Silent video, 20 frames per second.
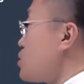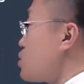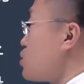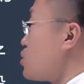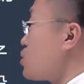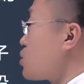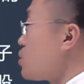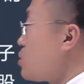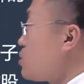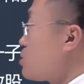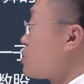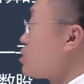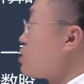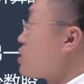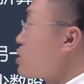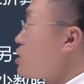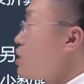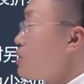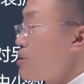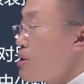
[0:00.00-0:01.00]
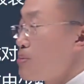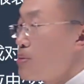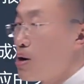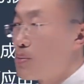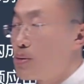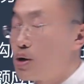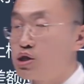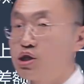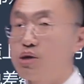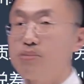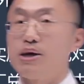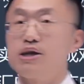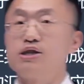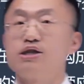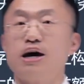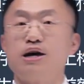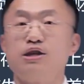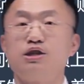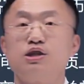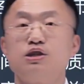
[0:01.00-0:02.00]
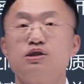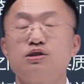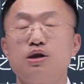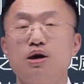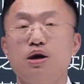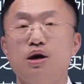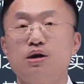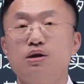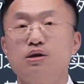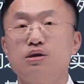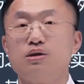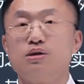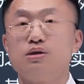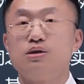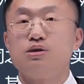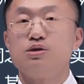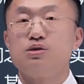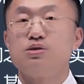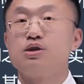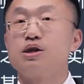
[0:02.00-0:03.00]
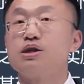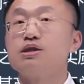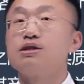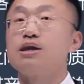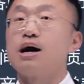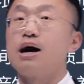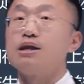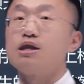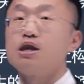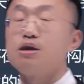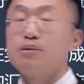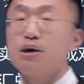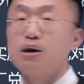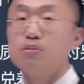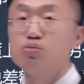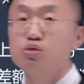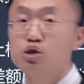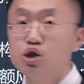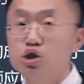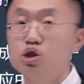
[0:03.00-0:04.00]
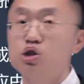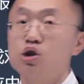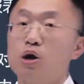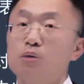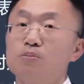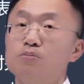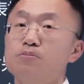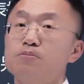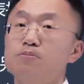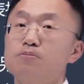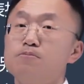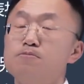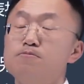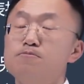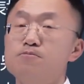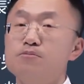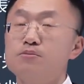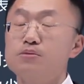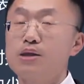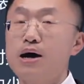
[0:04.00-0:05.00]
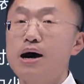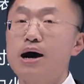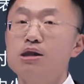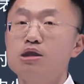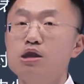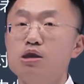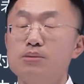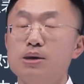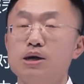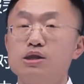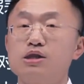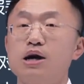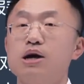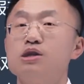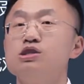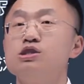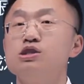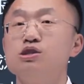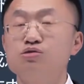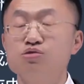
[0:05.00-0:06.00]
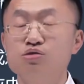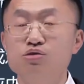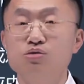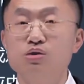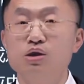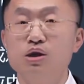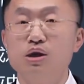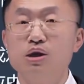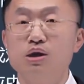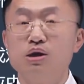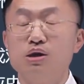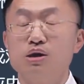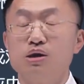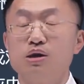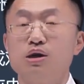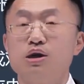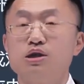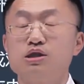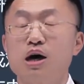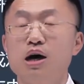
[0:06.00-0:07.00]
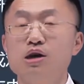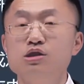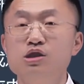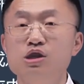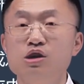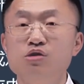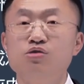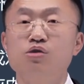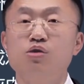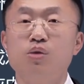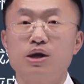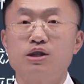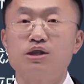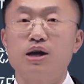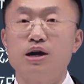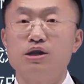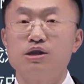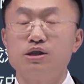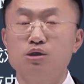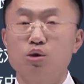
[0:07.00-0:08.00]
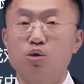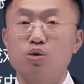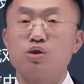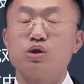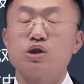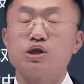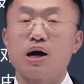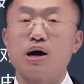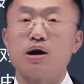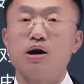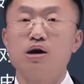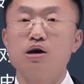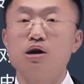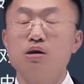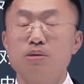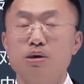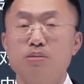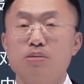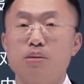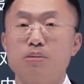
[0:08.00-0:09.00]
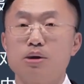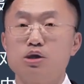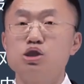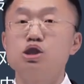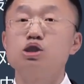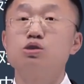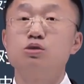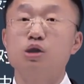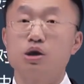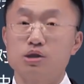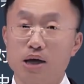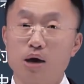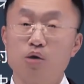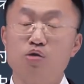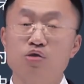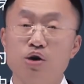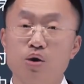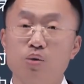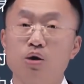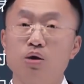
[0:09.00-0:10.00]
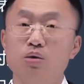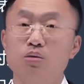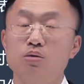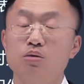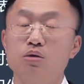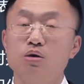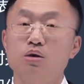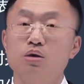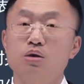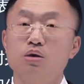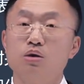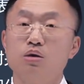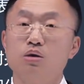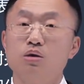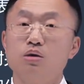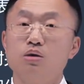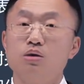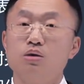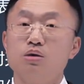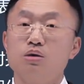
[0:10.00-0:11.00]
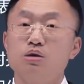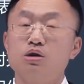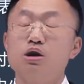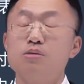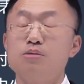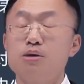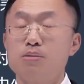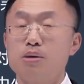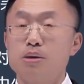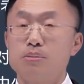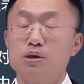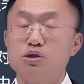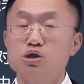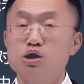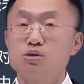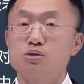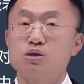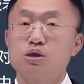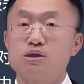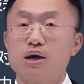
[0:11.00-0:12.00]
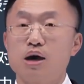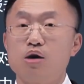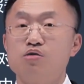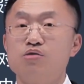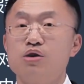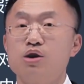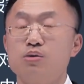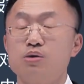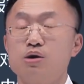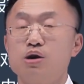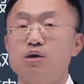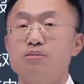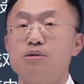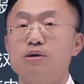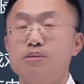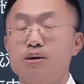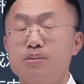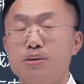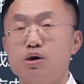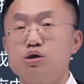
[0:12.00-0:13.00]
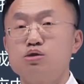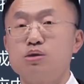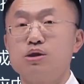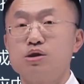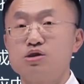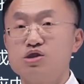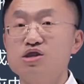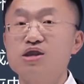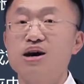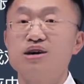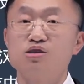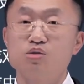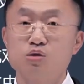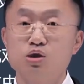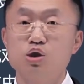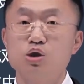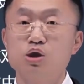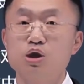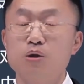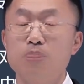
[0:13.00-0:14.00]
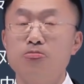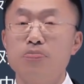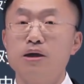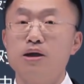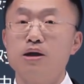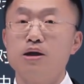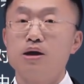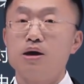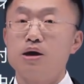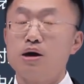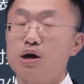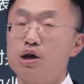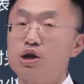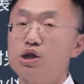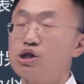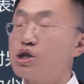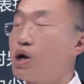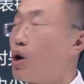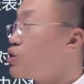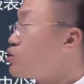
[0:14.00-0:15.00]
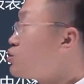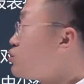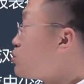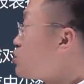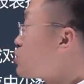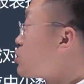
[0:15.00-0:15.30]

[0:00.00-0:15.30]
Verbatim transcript: 子公司个别报表这边产生的就是跟他那边不一致了。他那边长期应付，呃，长期应付款产生的汇兑差额，个别报表计入到财务费用了，个别报表计入到财务费用，合并报表要转到其他综合收益。而少数